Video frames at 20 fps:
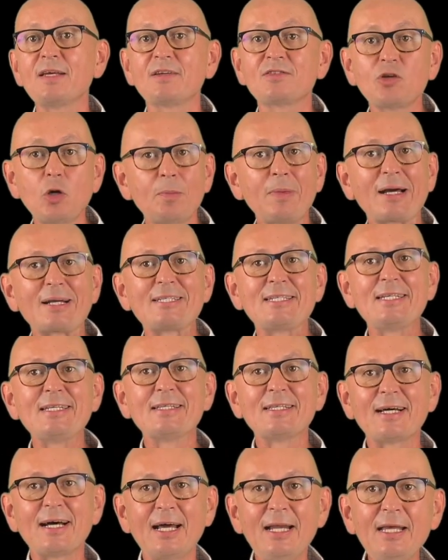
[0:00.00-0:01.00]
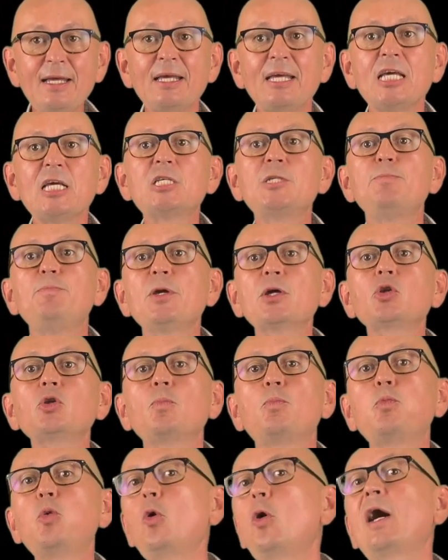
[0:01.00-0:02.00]
в своем арсенале эксперту
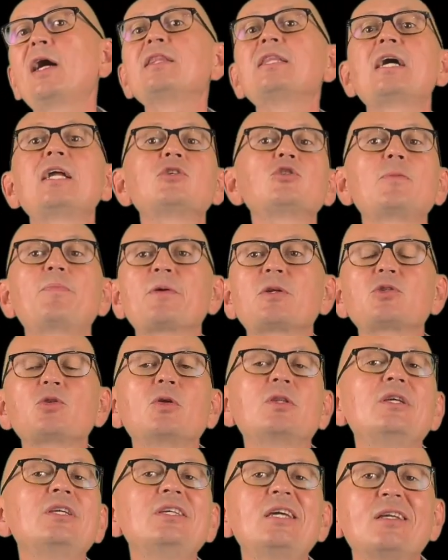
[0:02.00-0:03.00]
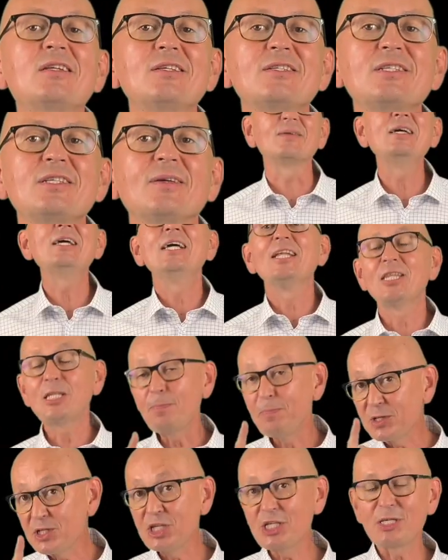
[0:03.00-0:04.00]
по анализу операционной деятельности?
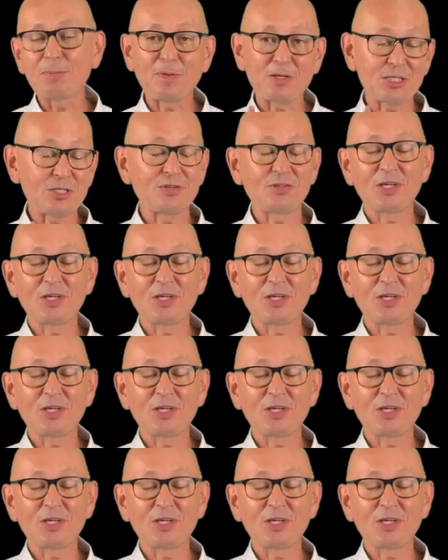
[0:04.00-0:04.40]
Напишите, пожалуйста, в